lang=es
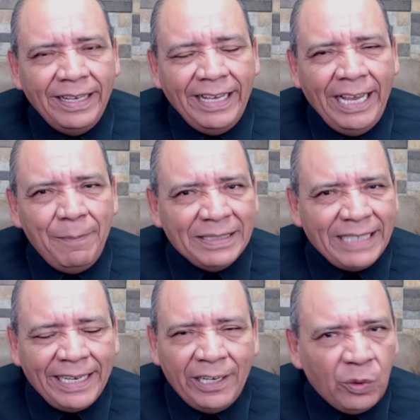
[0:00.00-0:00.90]
El
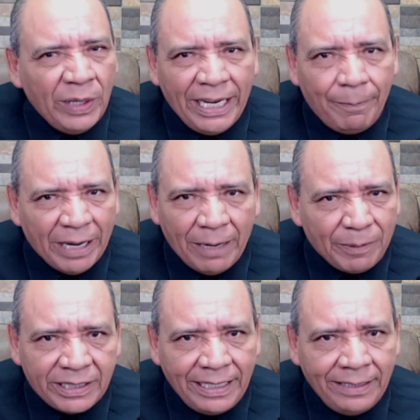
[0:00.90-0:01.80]
mensaje no era para el
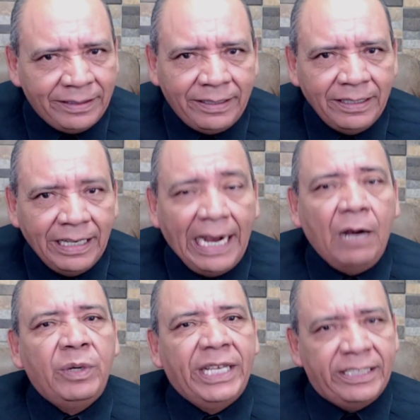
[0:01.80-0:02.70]
presidente,
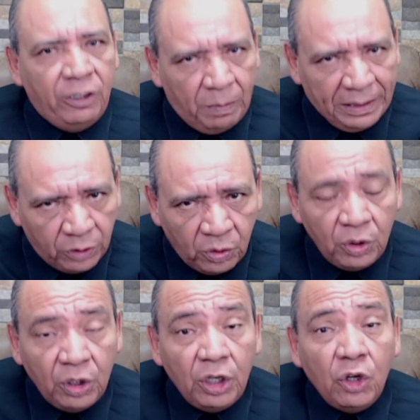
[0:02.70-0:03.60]
aunque así lo mandó.
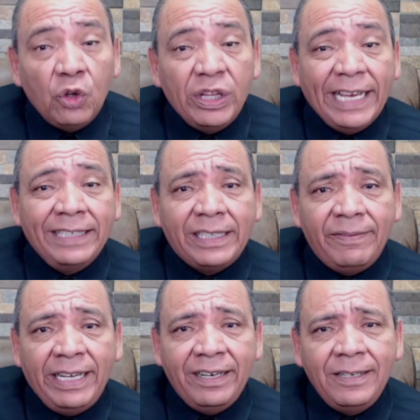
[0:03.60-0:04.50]
Lo deja
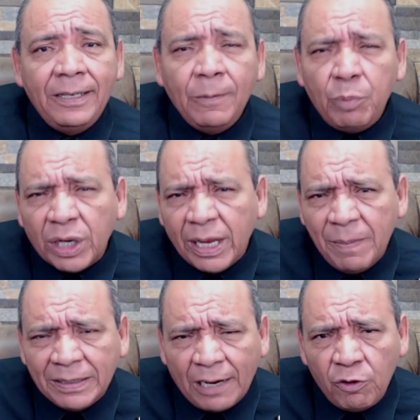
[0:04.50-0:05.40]
entrever. ¿Por qué
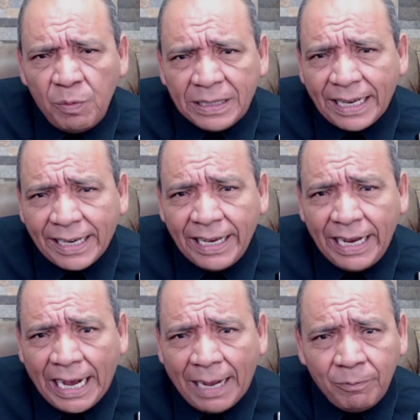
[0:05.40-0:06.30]
mandarle un mensaje
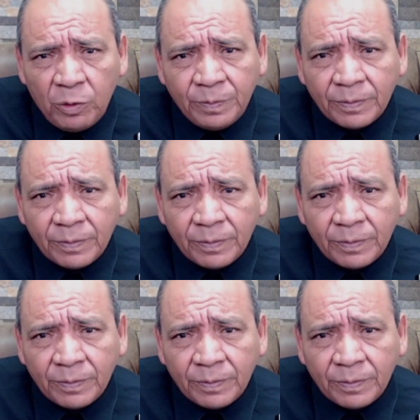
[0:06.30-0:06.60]
a AMLO?